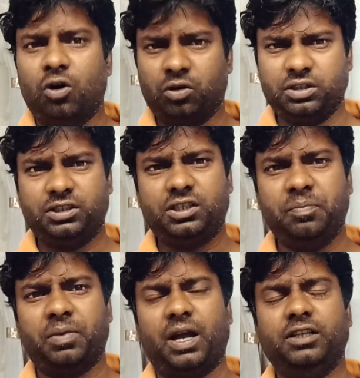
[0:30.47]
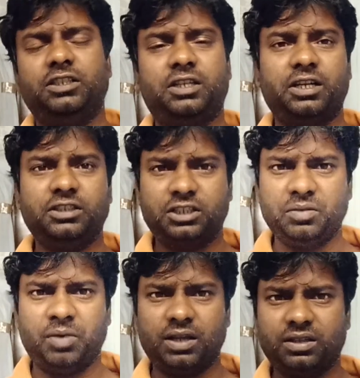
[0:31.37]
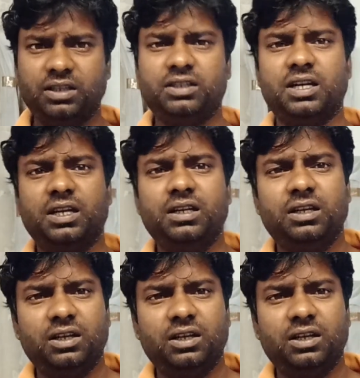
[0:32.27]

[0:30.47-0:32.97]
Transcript: और इसकी प्राइस रेंज की बात की जाए